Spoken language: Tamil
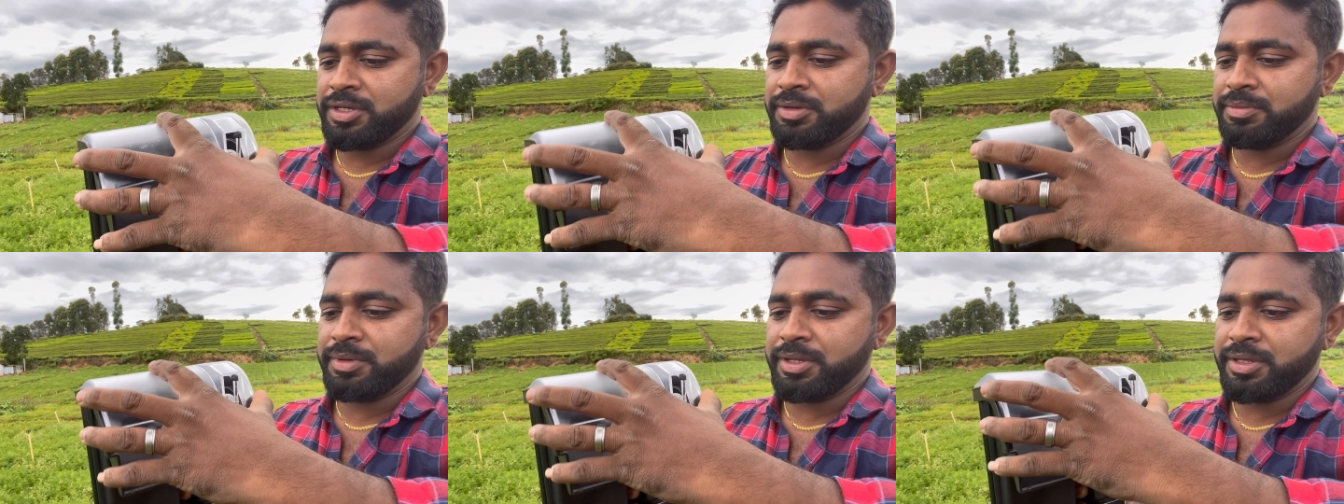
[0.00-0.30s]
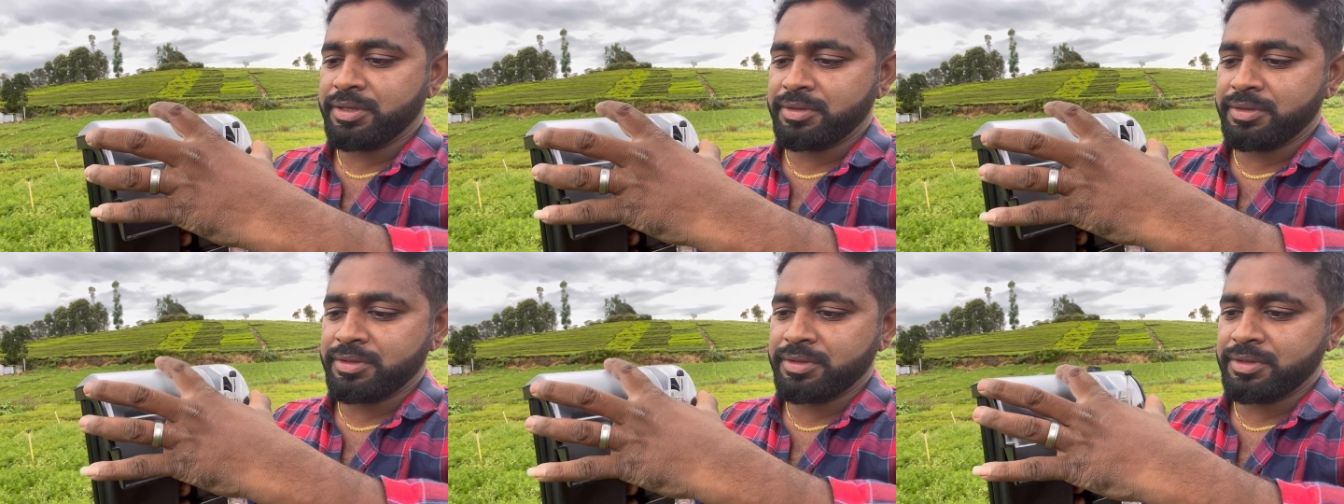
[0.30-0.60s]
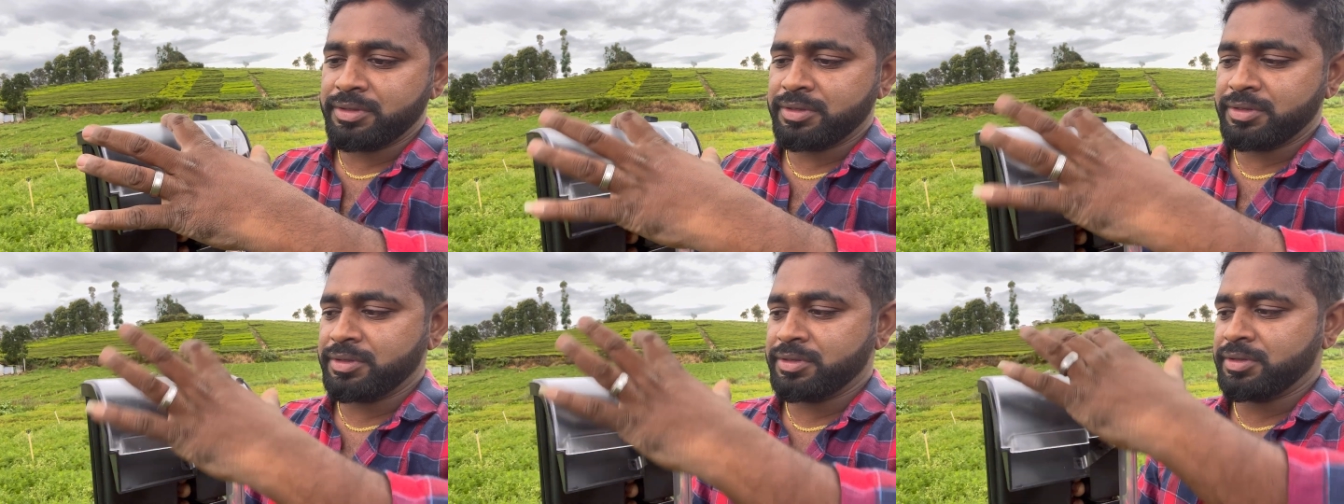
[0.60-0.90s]
எப்படி
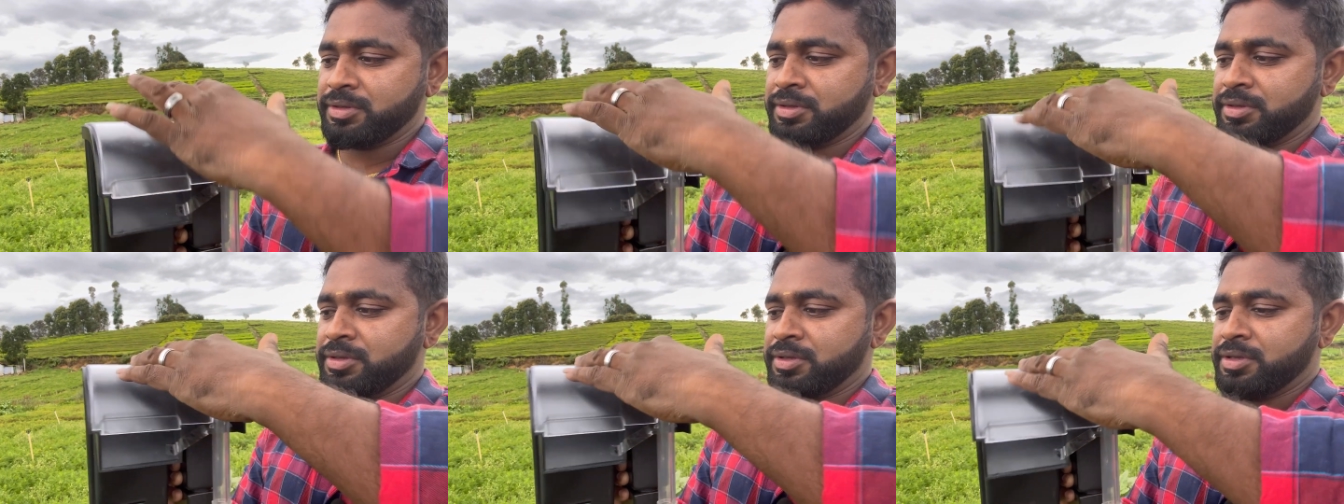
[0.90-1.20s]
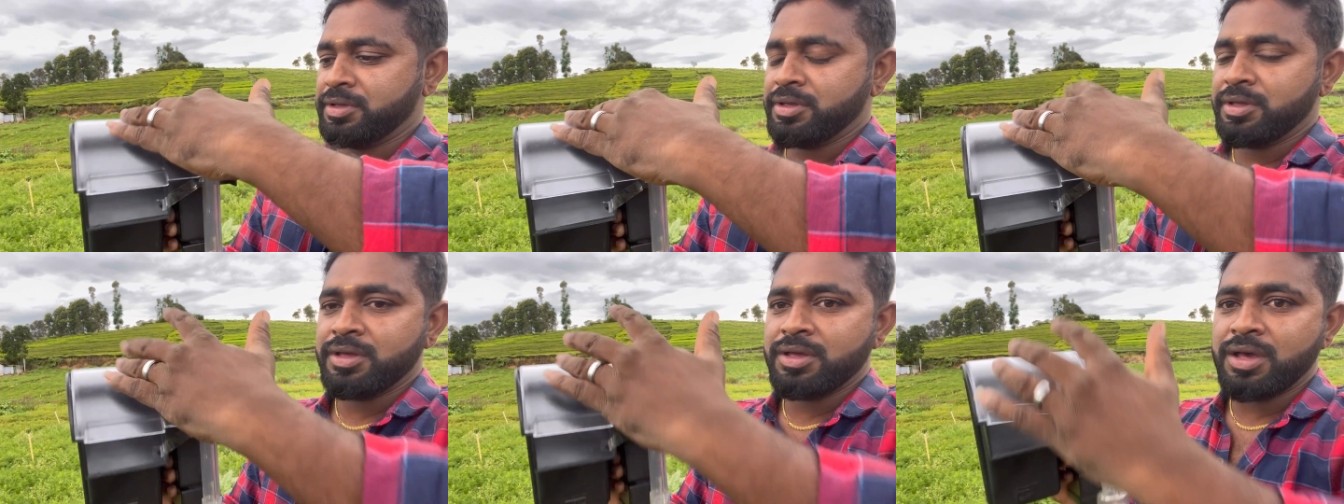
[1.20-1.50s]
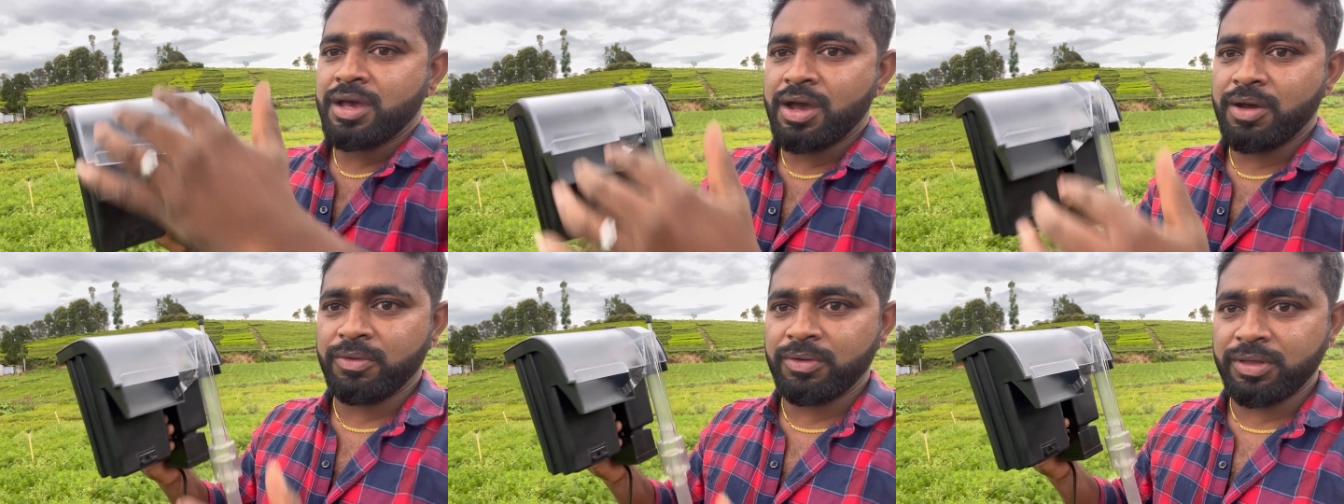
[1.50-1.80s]

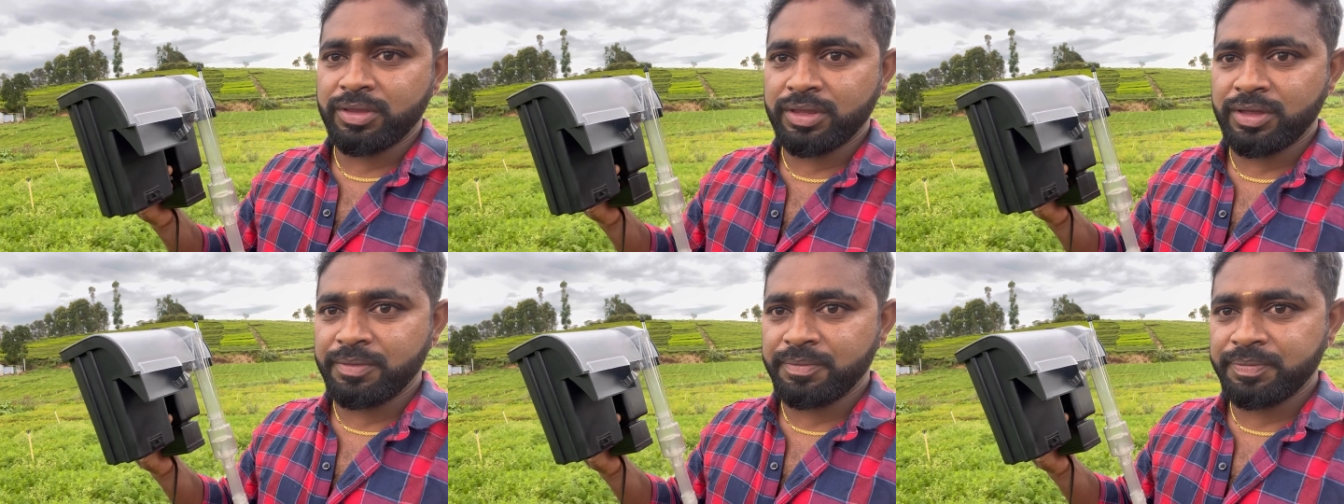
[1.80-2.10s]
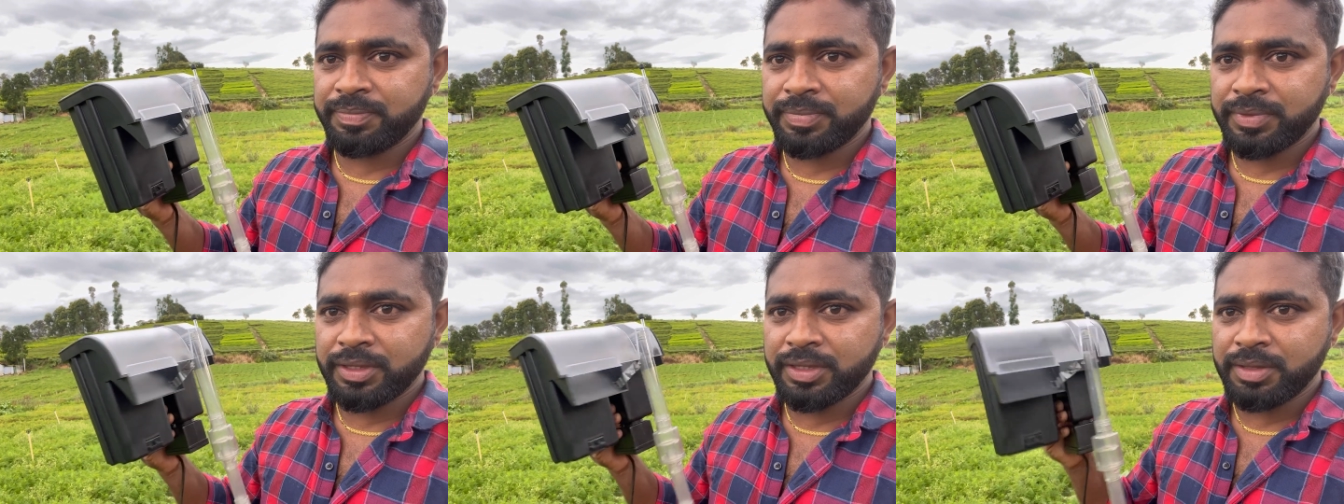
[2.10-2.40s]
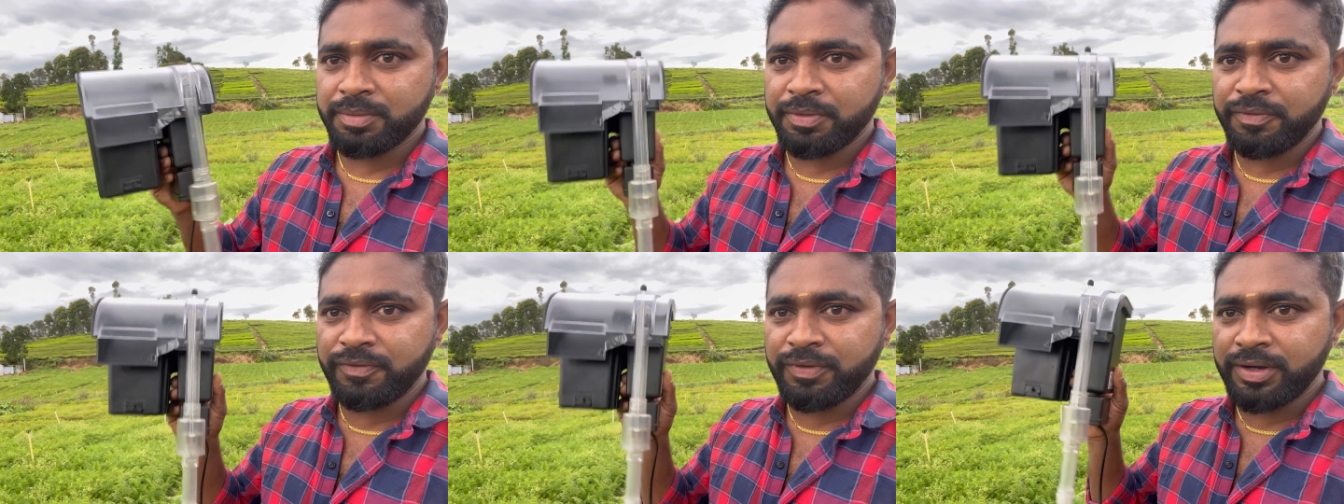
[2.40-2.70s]
அவ்வளோதான்
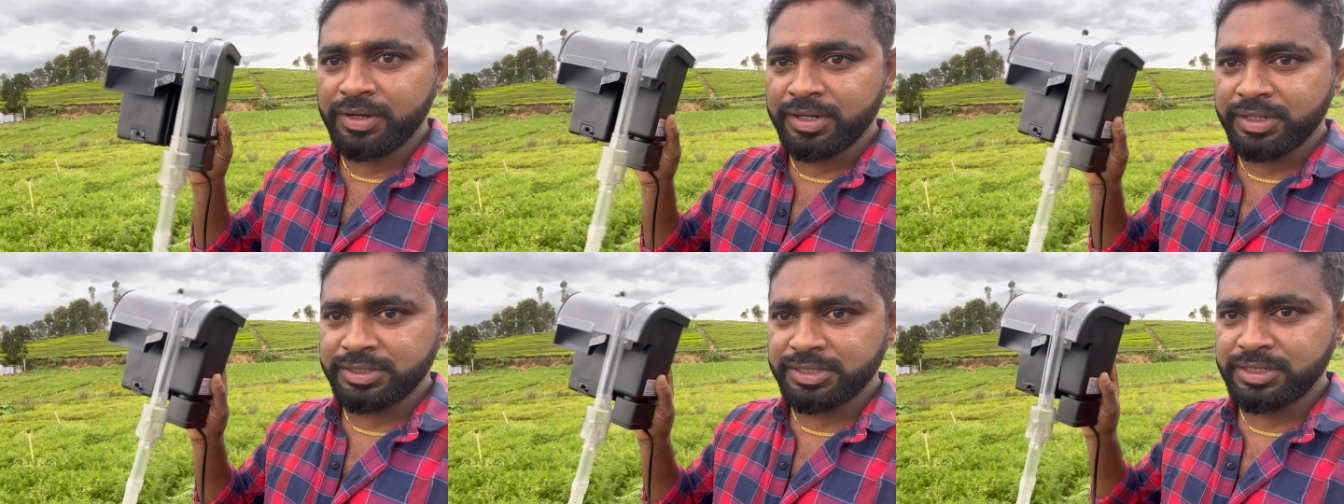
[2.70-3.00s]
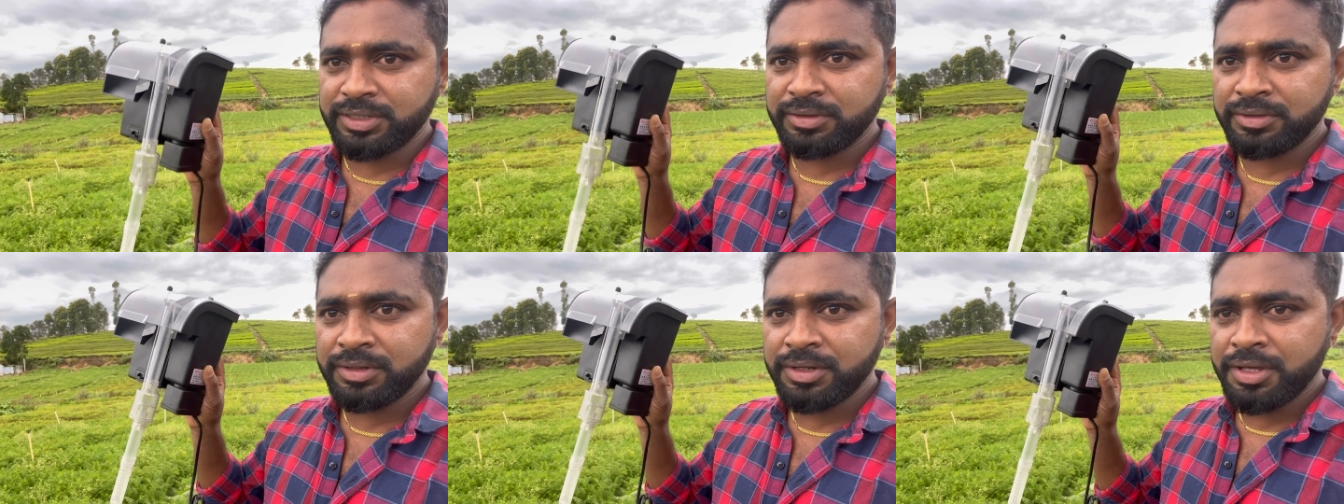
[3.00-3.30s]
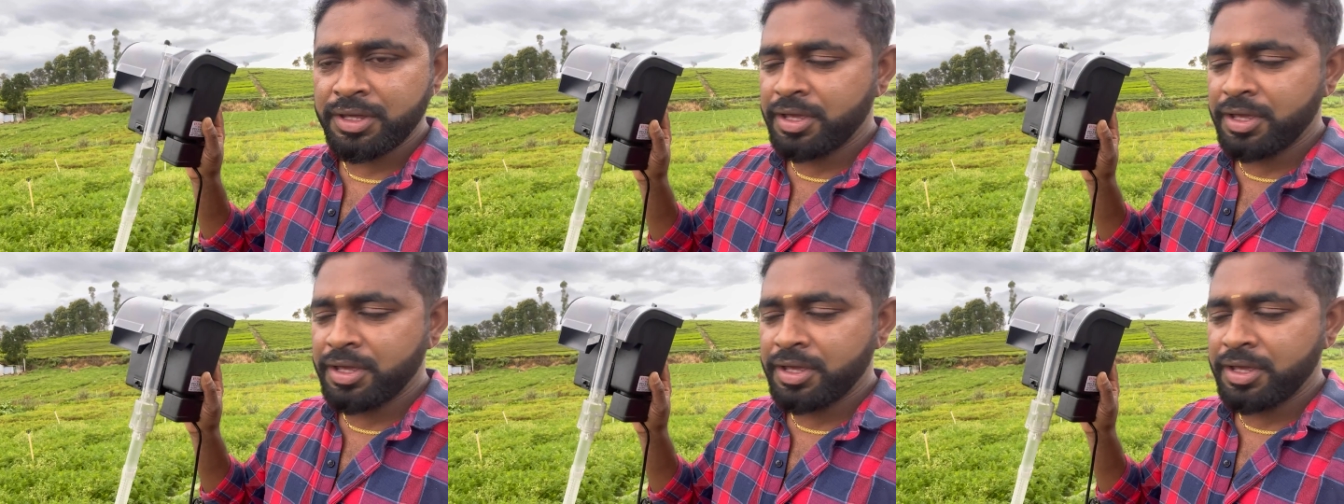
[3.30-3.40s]
நம்ம ஃபில்ட்ரேஷன்